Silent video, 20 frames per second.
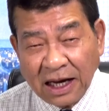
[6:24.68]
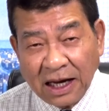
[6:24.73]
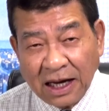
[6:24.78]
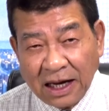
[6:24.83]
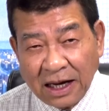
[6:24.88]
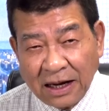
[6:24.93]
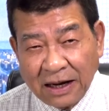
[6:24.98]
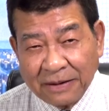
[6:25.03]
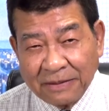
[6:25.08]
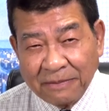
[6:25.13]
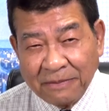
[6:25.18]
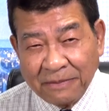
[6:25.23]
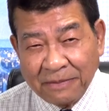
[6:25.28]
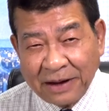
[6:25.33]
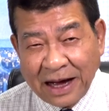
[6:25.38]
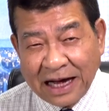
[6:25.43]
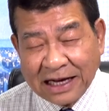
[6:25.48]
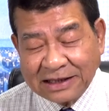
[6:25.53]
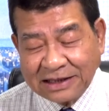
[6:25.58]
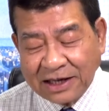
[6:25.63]
À,
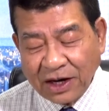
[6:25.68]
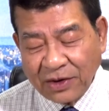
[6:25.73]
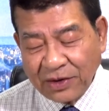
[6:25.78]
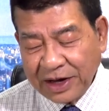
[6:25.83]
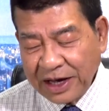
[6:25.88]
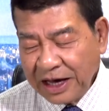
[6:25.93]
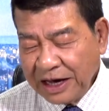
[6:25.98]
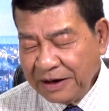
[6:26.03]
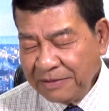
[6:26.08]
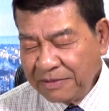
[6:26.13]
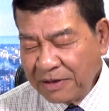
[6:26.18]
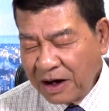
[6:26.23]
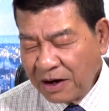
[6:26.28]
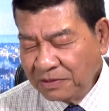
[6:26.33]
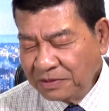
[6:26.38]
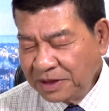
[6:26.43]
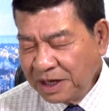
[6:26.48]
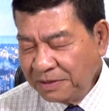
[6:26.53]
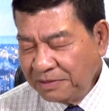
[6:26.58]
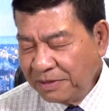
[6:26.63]
ngay sau khi mà
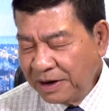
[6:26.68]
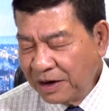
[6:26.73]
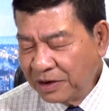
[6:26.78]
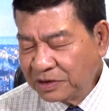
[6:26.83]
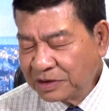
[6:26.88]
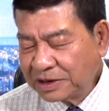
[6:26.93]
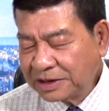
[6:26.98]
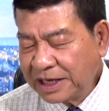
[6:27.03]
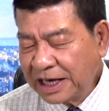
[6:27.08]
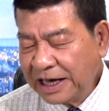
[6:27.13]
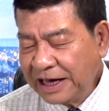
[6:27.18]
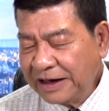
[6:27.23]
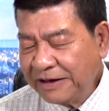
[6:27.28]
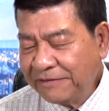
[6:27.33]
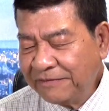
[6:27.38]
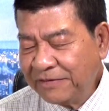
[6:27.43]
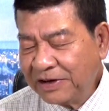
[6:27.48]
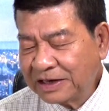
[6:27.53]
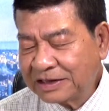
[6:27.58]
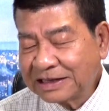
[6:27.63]
ông dân biểu
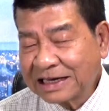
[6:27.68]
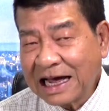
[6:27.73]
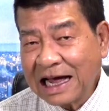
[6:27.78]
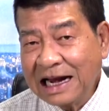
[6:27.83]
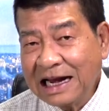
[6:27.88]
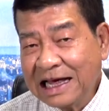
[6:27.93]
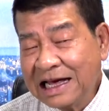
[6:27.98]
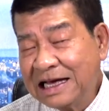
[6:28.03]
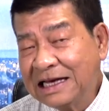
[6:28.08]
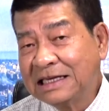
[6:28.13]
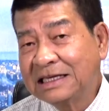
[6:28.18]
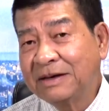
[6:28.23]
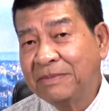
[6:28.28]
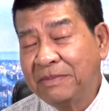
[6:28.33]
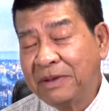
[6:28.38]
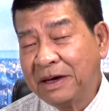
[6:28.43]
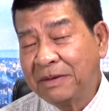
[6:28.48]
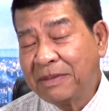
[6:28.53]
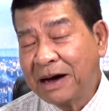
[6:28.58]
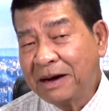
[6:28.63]
Steve Scalise
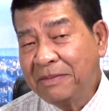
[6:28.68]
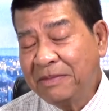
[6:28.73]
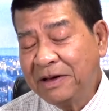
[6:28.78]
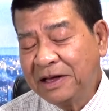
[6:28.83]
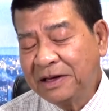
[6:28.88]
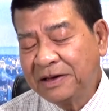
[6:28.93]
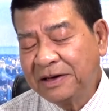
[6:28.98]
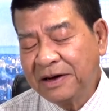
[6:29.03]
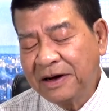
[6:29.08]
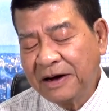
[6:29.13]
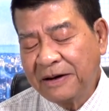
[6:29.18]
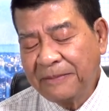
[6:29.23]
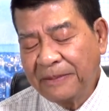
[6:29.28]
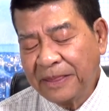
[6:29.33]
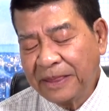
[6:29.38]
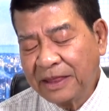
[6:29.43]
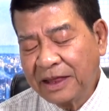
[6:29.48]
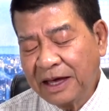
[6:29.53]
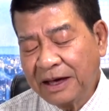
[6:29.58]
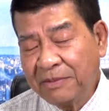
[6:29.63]
bị bắn bị thương
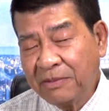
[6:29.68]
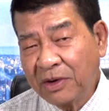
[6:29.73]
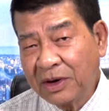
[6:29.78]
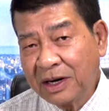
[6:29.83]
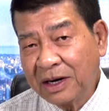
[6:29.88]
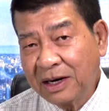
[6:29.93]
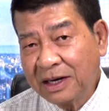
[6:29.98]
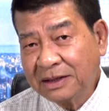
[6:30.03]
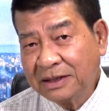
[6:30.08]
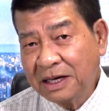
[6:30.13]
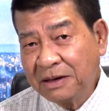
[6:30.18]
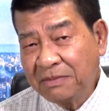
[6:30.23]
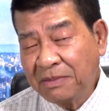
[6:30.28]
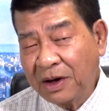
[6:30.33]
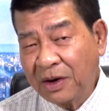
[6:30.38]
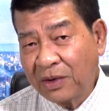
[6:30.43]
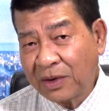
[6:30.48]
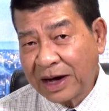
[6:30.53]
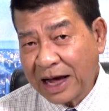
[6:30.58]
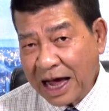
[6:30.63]
thì một nữ dân
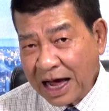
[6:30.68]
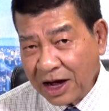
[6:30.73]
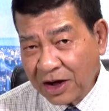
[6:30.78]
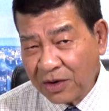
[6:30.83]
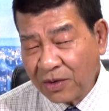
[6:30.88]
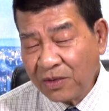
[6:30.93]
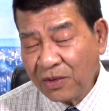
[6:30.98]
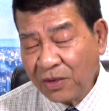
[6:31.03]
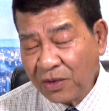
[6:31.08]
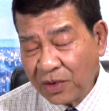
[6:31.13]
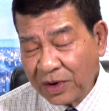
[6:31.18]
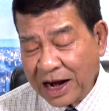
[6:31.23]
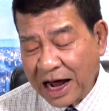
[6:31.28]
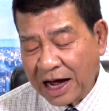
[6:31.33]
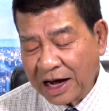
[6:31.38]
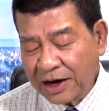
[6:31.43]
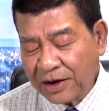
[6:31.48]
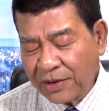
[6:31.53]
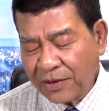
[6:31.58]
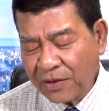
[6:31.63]
biểu khác cũng của
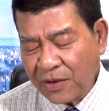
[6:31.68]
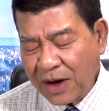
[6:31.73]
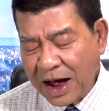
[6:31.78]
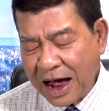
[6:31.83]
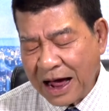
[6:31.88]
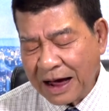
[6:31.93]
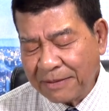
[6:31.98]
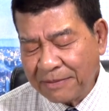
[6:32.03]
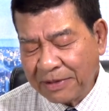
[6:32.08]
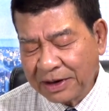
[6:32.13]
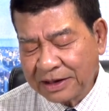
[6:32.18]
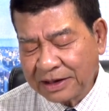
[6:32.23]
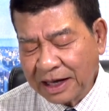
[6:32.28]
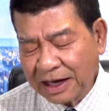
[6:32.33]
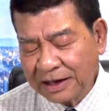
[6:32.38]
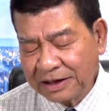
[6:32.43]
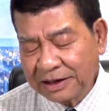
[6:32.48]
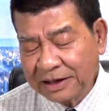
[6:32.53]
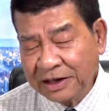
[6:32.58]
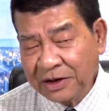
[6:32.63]
đảng Cộng hòa mà
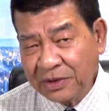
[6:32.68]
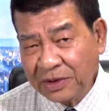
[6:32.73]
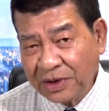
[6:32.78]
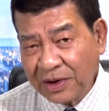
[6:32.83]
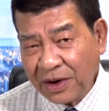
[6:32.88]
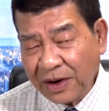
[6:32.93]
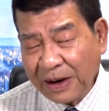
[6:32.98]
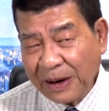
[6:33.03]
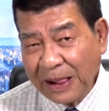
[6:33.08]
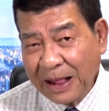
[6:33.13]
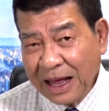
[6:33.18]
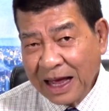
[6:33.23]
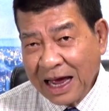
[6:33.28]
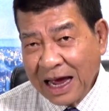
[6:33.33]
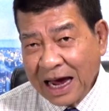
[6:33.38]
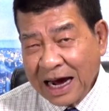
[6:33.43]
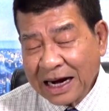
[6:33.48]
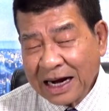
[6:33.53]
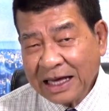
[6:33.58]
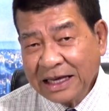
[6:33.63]
tại New York
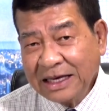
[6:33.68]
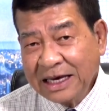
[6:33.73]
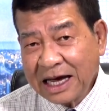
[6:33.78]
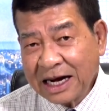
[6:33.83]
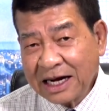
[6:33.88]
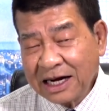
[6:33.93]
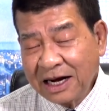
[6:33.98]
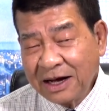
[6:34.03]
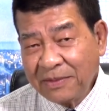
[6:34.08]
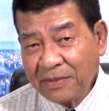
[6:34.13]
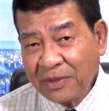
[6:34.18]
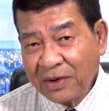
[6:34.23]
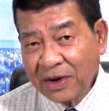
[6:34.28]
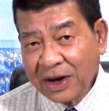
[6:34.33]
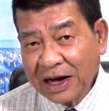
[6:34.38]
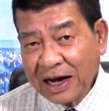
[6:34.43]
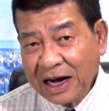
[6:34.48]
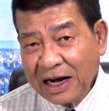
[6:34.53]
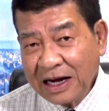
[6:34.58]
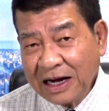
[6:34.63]
đã nhận được một
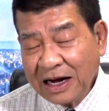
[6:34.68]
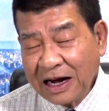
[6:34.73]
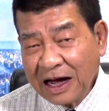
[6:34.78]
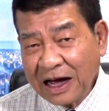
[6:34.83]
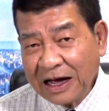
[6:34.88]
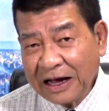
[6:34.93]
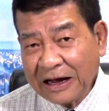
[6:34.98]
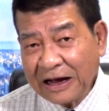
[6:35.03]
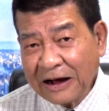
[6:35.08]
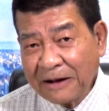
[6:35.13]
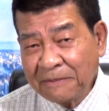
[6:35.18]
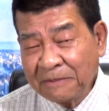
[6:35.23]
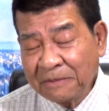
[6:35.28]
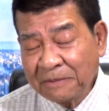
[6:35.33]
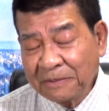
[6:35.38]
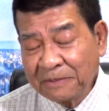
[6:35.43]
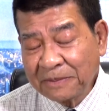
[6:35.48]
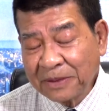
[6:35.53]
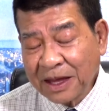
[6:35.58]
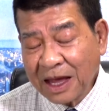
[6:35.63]
cái lời
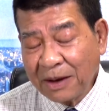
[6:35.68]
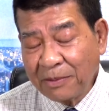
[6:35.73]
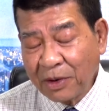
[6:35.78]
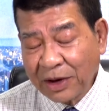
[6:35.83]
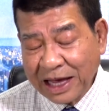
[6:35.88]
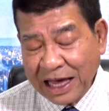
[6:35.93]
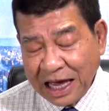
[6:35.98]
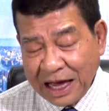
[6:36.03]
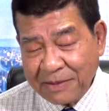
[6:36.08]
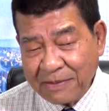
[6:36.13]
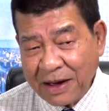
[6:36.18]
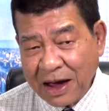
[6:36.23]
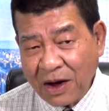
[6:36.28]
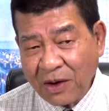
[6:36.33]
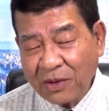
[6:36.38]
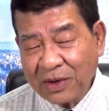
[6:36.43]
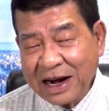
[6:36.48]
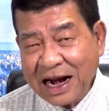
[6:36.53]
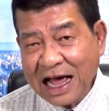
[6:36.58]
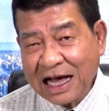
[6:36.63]
um, một cái
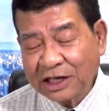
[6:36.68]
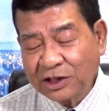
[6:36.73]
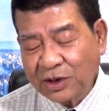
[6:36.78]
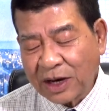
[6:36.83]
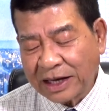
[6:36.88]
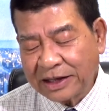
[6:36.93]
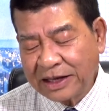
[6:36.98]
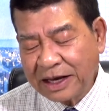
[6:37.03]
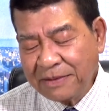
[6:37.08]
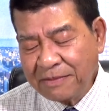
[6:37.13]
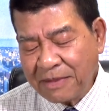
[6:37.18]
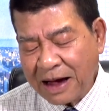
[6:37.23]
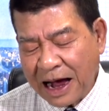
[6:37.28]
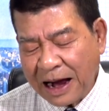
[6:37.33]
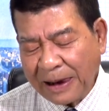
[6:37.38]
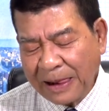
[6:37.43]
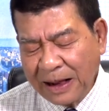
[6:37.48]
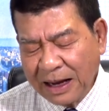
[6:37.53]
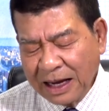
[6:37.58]
email đe dọa tính mạng